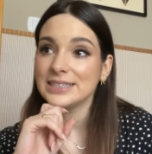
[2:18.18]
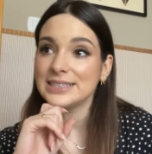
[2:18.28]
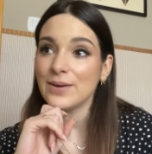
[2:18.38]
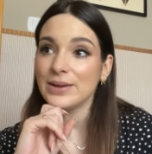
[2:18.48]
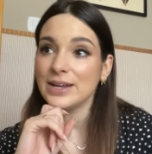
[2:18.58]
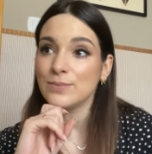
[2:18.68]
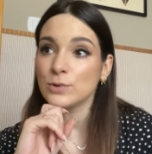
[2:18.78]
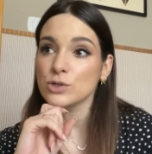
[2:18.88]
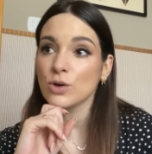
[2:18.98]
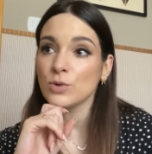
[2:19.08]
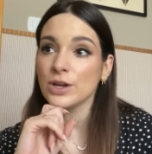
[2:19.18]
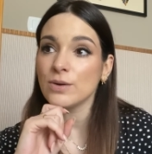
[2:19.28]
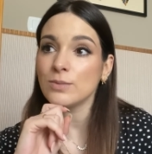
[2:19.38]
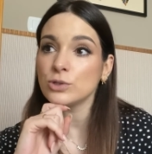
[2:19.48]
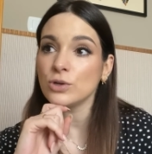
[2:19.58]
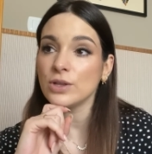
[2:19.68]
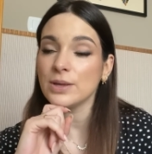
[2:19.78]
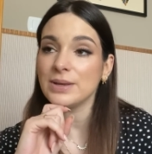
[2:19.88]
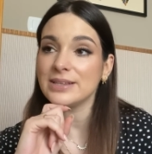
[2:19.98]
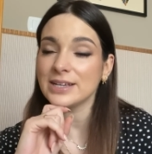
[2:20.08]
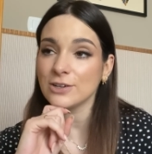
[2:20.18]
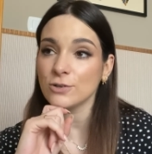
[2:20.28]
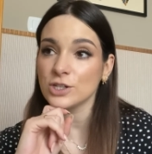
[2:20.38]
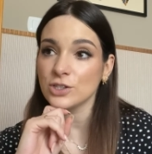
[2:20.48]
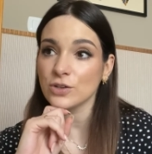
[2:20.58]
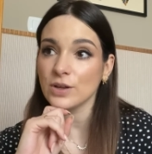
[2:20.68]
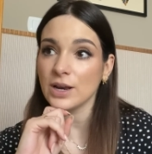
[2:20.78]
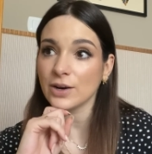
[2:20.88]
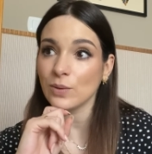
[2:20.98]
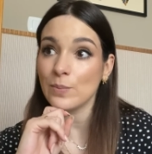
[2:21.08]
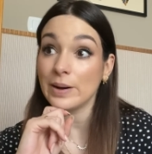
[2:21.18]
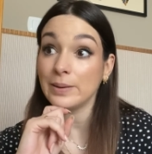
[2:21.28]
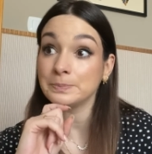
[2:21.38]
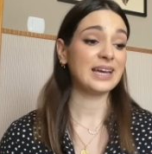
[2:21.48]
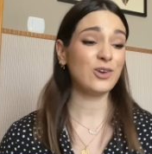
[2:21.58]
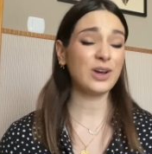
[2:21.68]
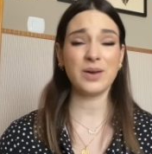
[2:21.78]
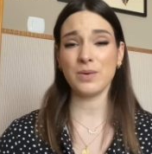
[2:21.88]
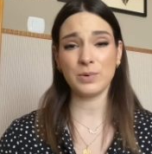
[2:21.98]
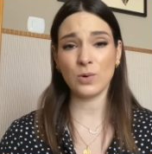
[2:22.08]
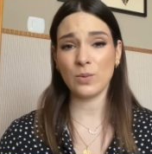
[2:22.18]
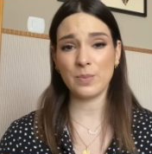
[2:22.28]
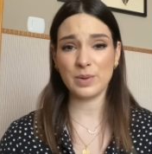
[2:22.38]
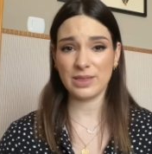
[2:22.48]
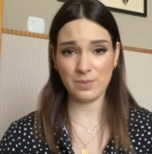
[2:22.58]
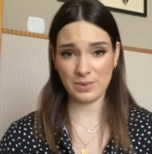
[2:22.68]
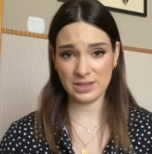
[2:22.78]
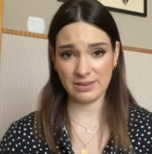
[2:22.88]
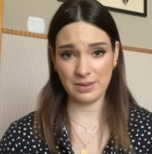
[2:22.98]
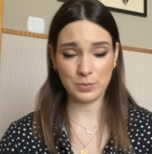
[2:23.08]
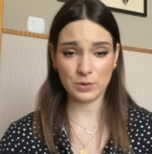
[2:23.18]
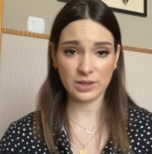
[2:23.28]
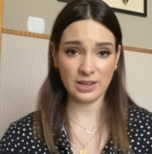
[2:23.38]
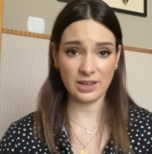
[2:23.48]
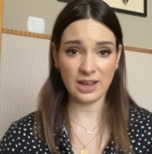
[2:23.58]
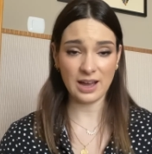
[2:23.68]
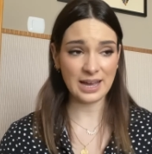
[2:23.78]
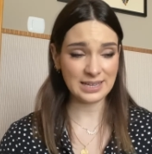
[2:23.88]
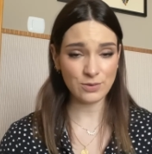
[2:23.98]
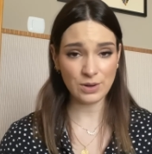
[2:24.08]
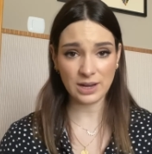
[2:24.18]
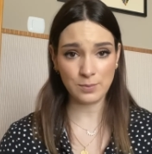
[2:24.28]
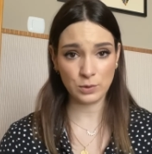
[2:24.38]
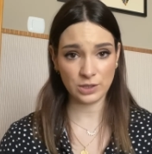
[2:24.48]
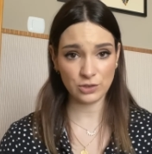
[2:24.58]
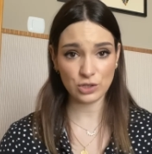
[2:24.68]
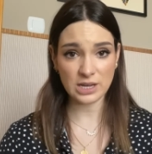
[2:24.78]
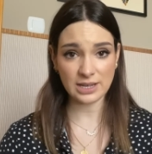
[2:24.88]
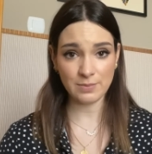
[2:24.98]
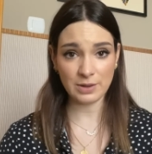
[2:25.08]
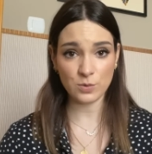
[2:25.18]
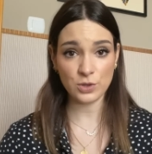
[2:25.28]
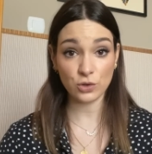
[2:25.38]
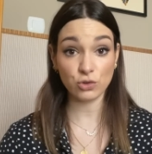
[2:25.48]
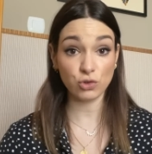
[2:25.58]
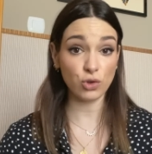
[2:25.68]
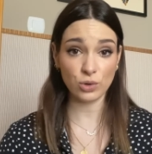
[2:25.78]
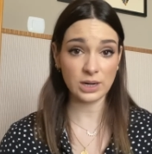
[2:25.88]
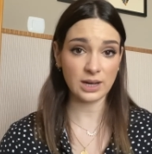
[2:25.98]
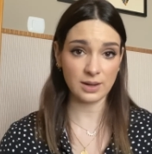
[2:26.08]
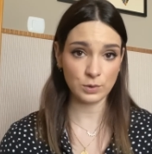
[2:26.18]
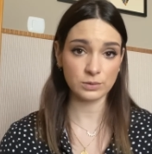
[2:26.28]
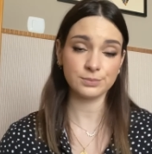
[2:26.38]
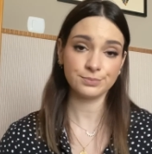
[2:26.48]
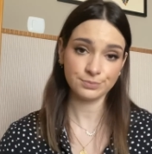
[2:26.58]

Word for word: ya veremos cómo llevamos lo de meternos dentro de la ropa. Que no es que me preocupe especialmente, porque allí no hay jamón, entonces aquí me he comido todo el jamón.